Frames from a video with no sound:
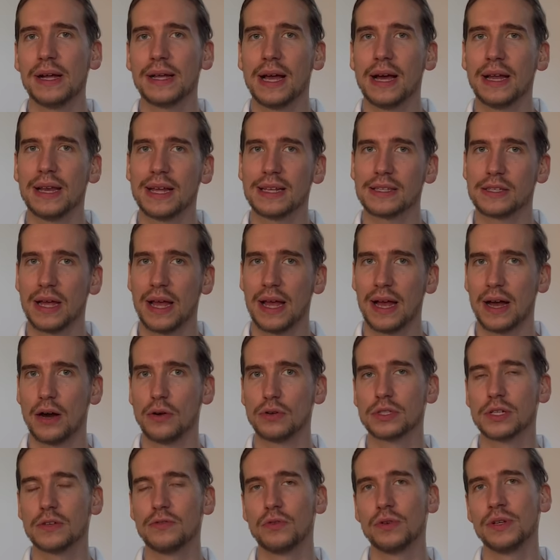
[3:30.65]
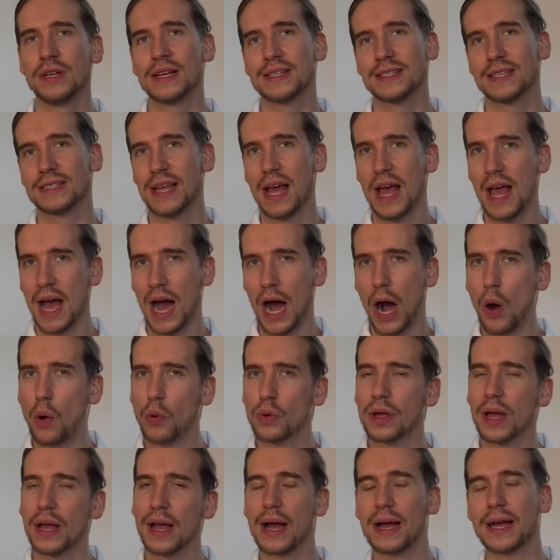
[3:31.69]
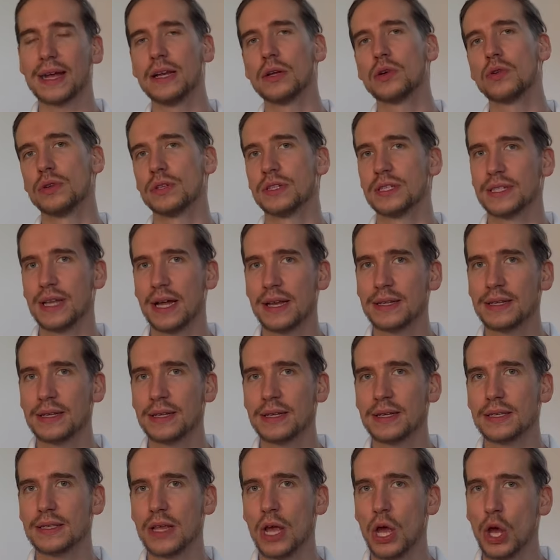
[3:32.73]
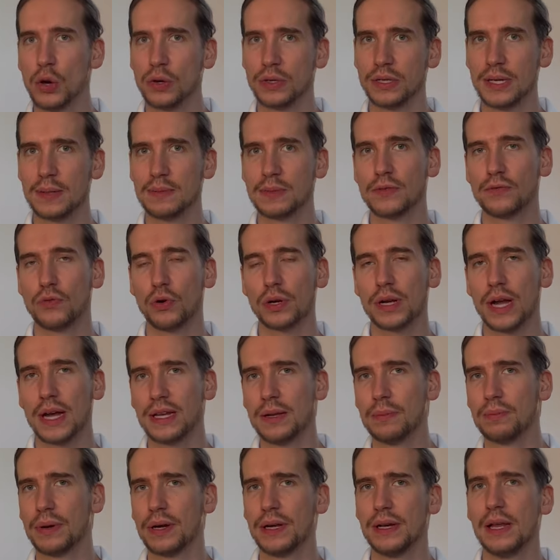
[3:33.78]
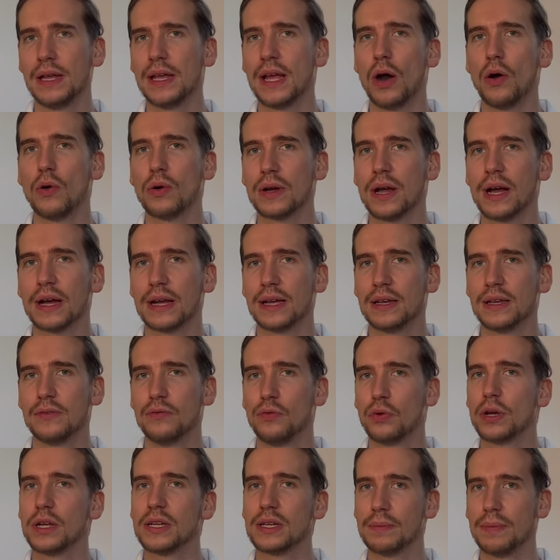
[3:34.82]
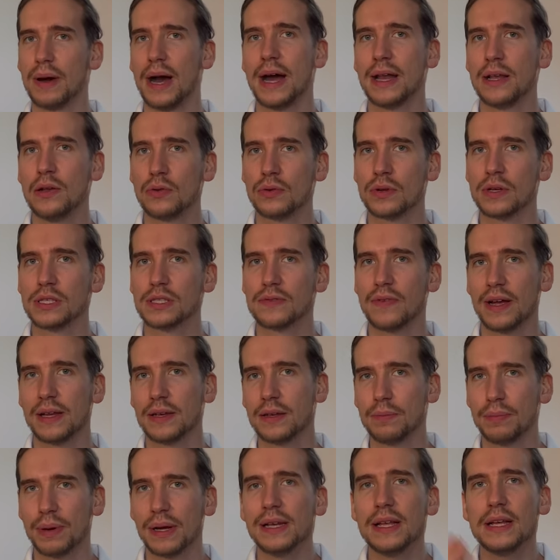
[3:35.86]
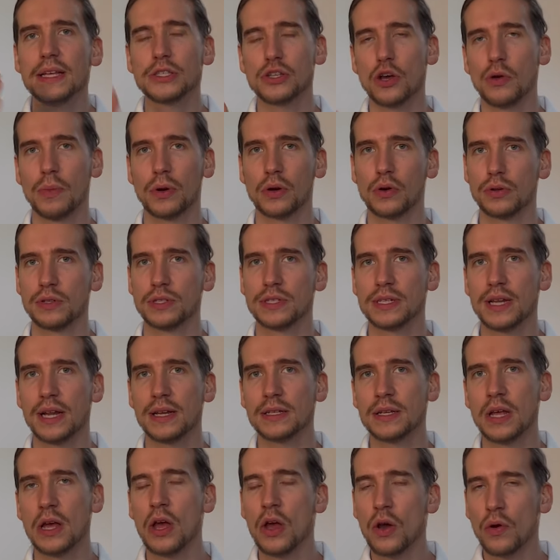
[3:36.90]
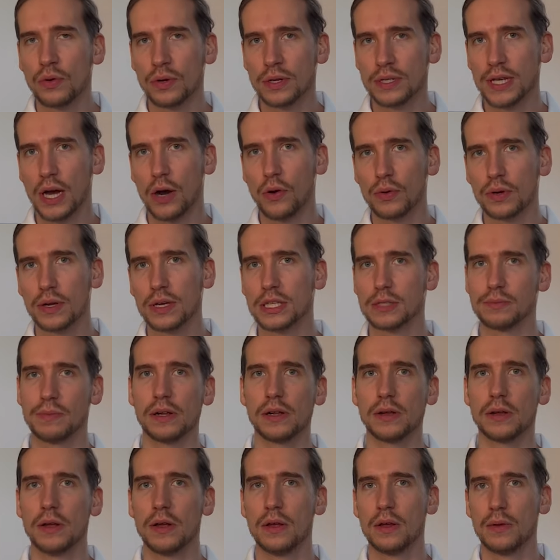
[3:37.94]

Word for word: Ja, der hat herausgefunden, dass das Auge gar keine Konstante ist und demzufolge eine Brille ja auch gar keine wirkliche Behandlung ist, weil eine Brille ist ja immer konstant und das Auge ist mal